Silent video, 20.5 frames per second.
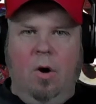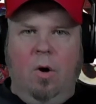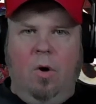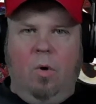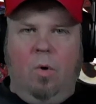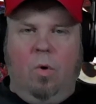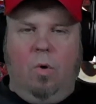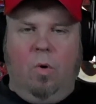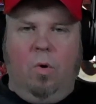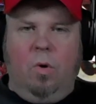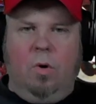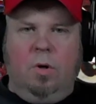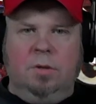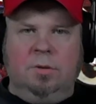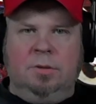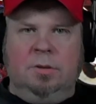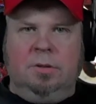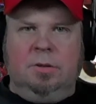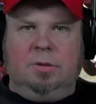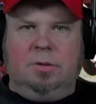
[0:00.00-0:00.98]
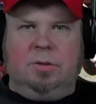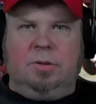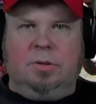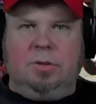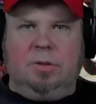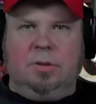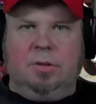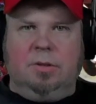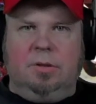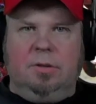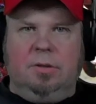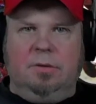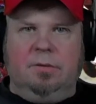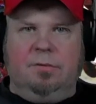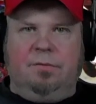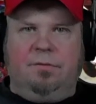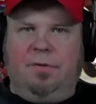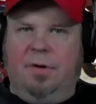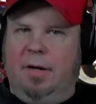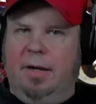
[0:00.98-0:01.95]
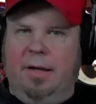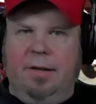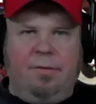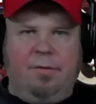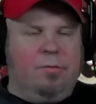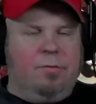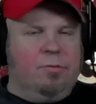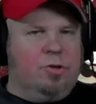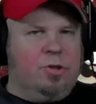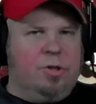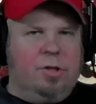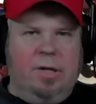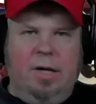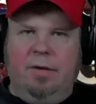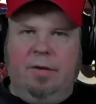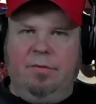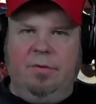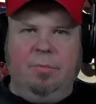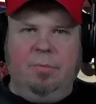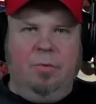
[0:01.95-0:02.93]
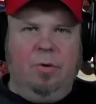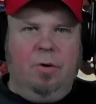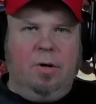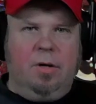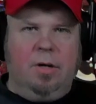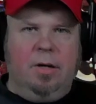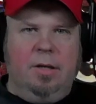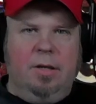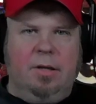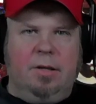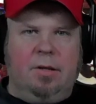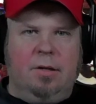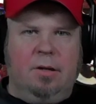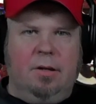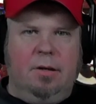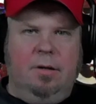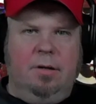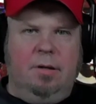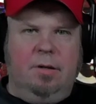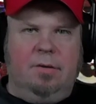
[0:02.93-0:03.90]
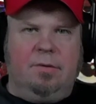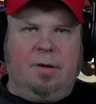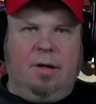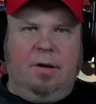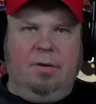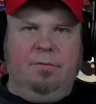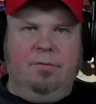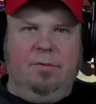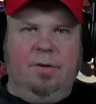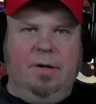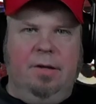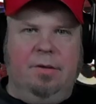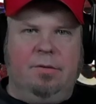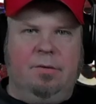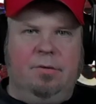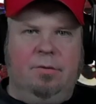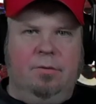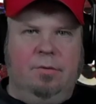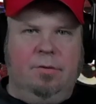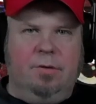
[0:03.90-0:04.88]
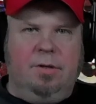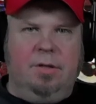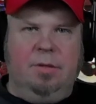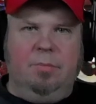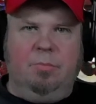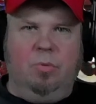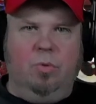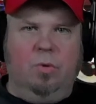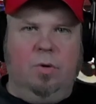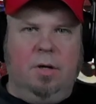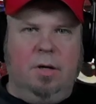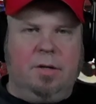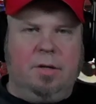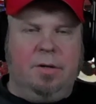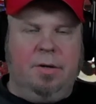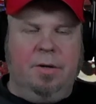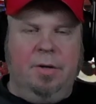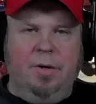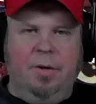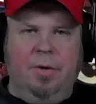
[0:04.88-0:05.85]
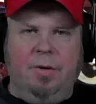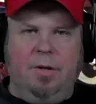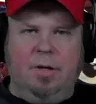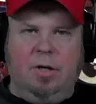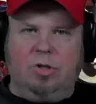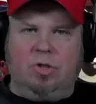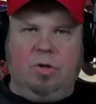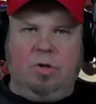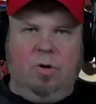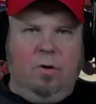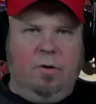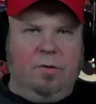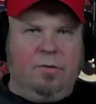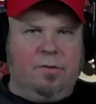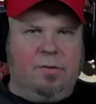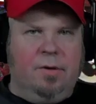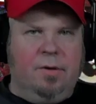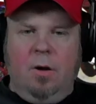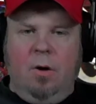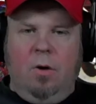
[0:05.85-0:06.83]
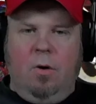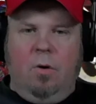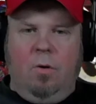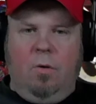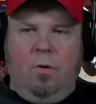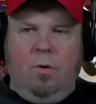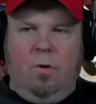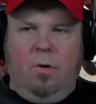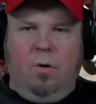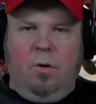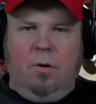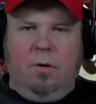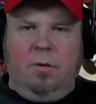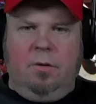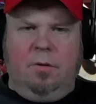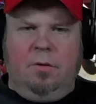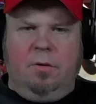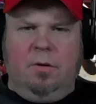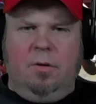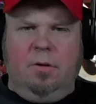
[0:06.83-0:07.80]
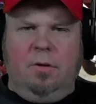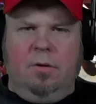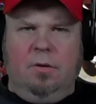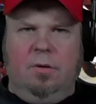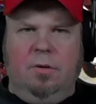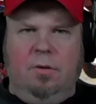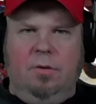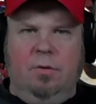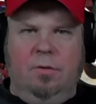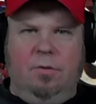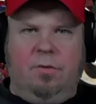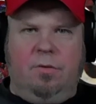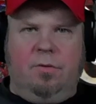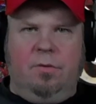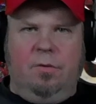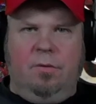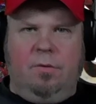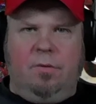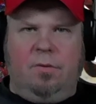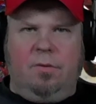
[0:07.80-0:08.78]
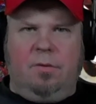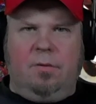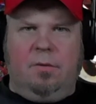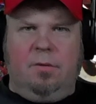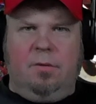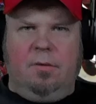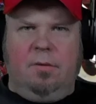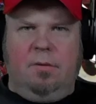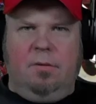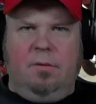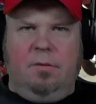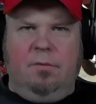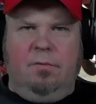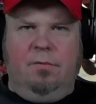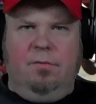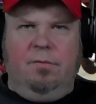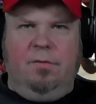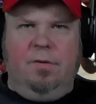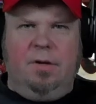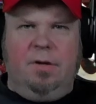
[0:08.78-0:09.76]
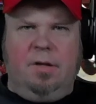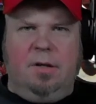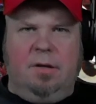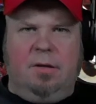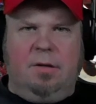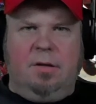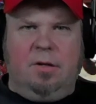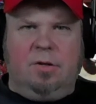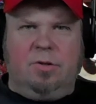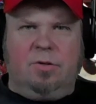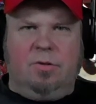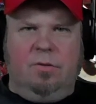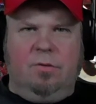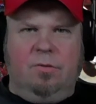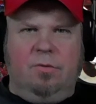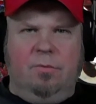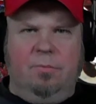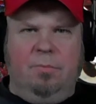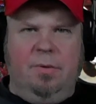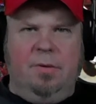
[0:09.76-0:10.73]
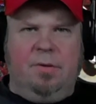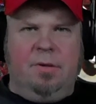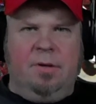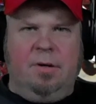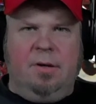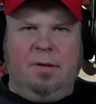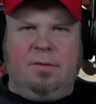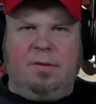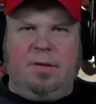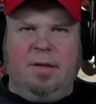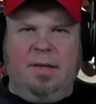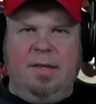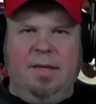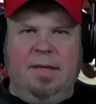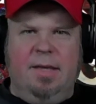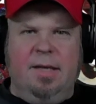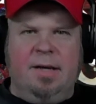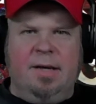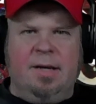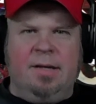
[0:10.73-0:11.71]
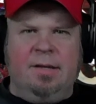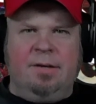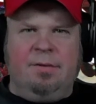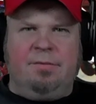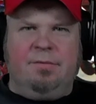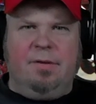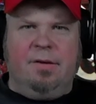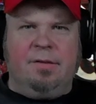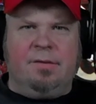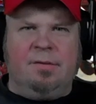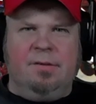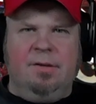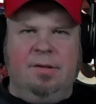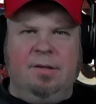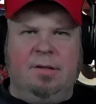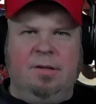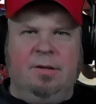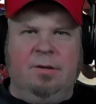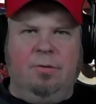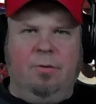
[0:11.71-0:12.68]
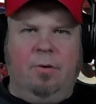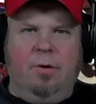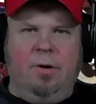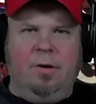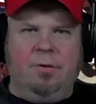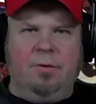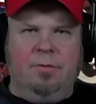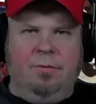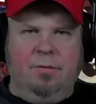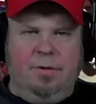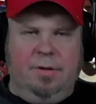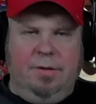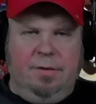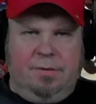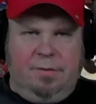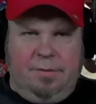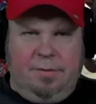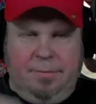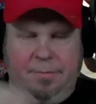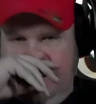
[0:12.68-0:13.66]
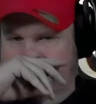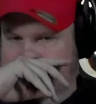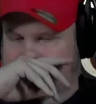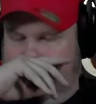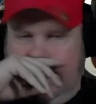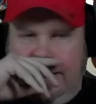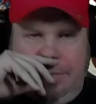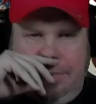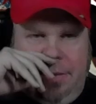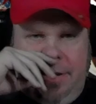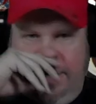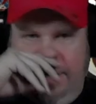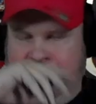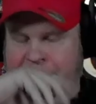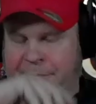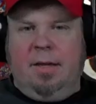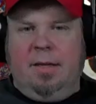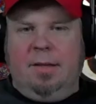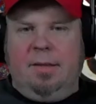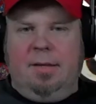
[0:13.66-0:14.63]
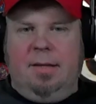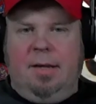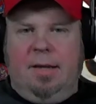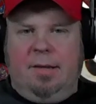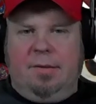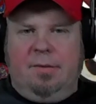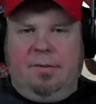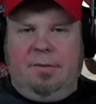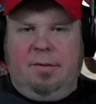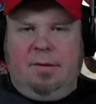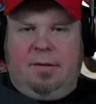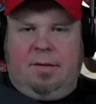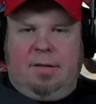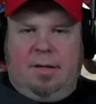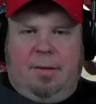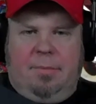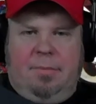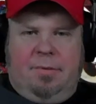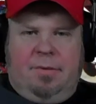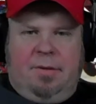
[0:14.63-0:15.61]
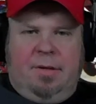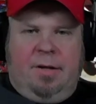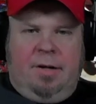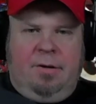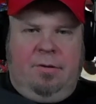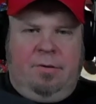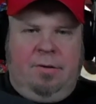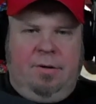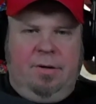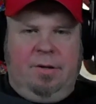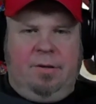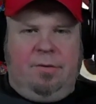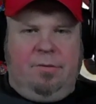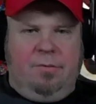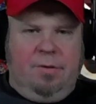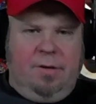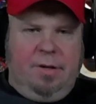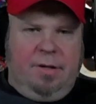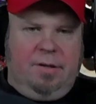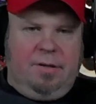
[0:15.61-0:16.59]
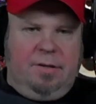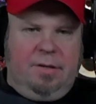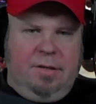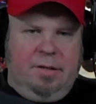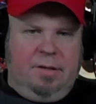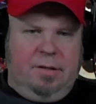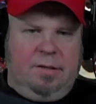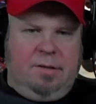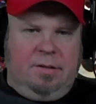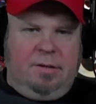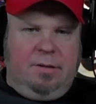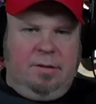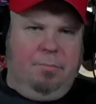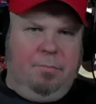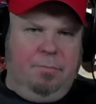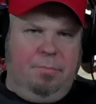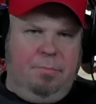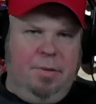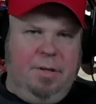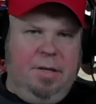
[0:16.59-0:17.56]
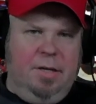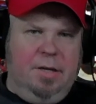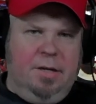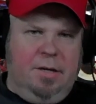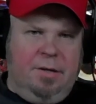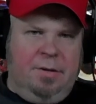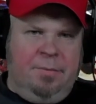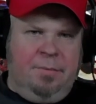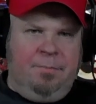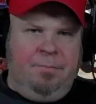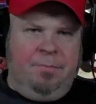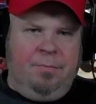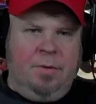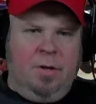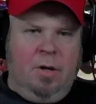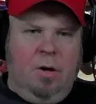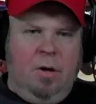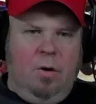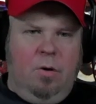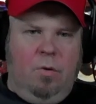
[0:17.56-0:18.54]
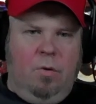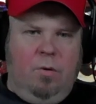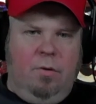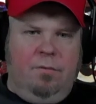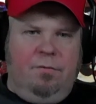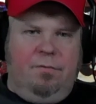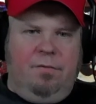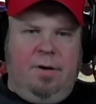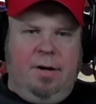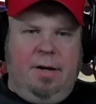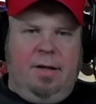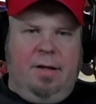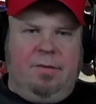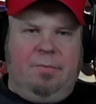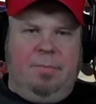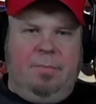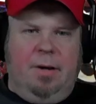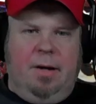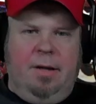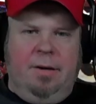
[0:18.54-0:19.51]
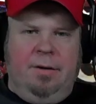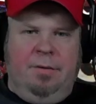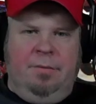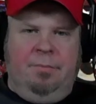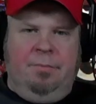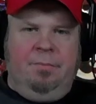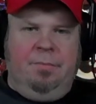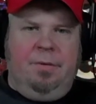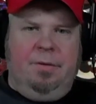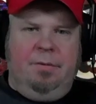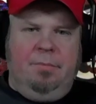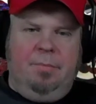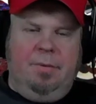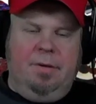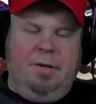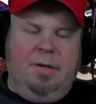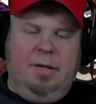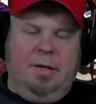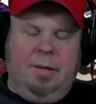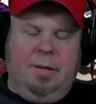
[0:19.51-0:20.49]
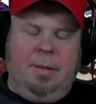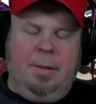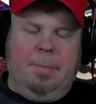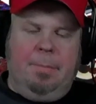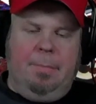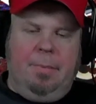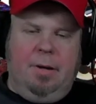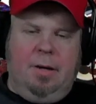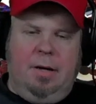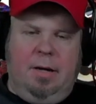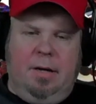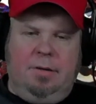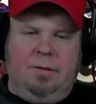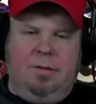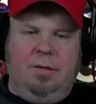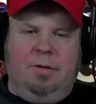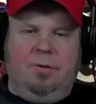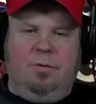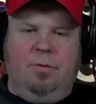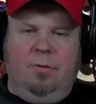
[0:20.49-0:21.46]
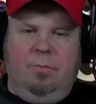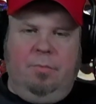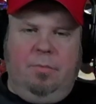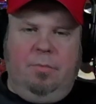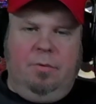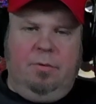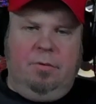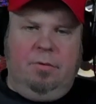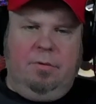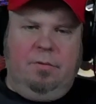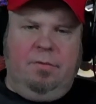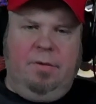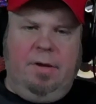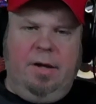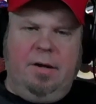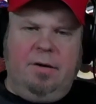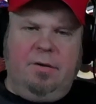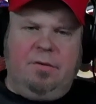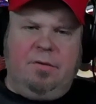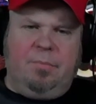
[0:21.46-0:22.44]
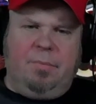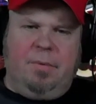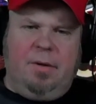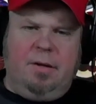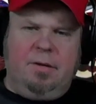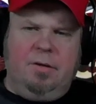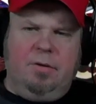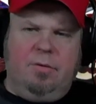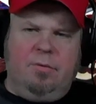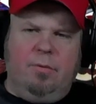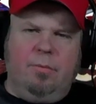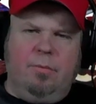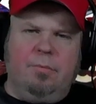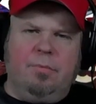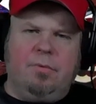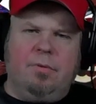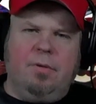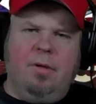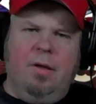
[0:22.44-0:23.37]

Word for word: und verlässt so schnell wie möglich das Anwesen und die Burg, das Schloss. Und Justus wittert da schon so ein bisschen, dass da irgendwas nicht in Ordnung ist. Aber sie lassen sich da bisher noch nicht so richtig beirren und fangen erstmal an mit ihrem Praktikum. Und während des Praktikums